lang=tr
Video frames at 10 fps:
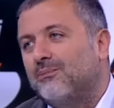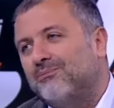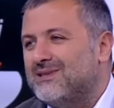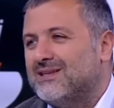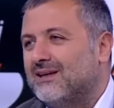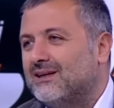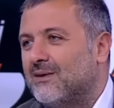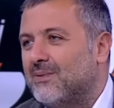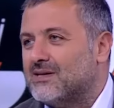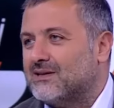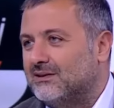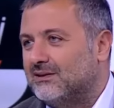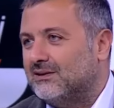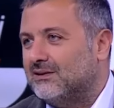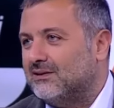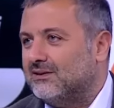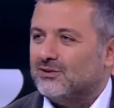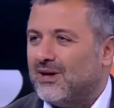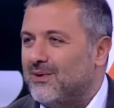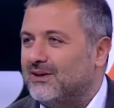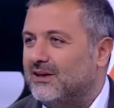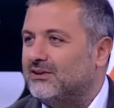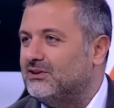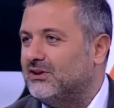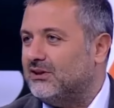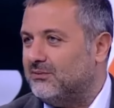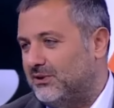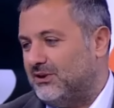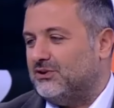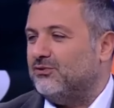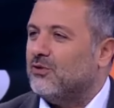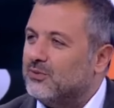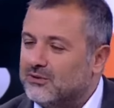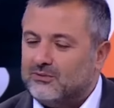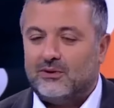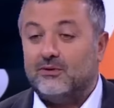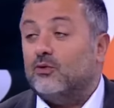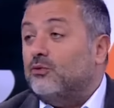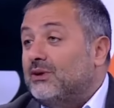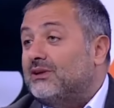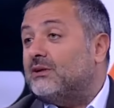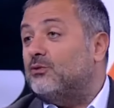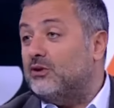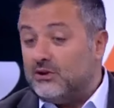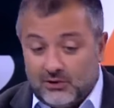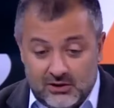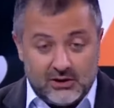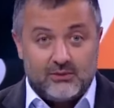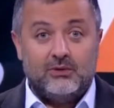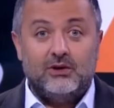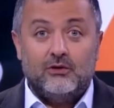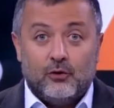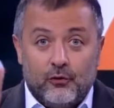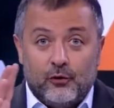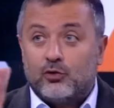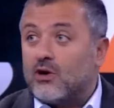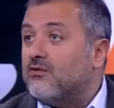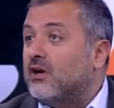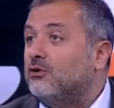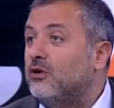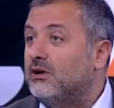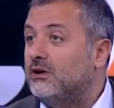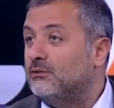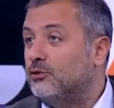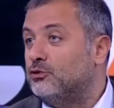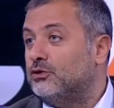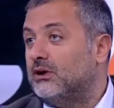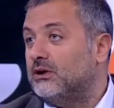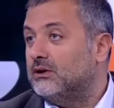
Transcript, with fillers: Bir senelik yaparsın. Çünkü hemen değişecek. Bir ikinci evet. formada. Milli takım öyle değil. Milli takım o fotoğraf kalıyor 50 yıl boyunca.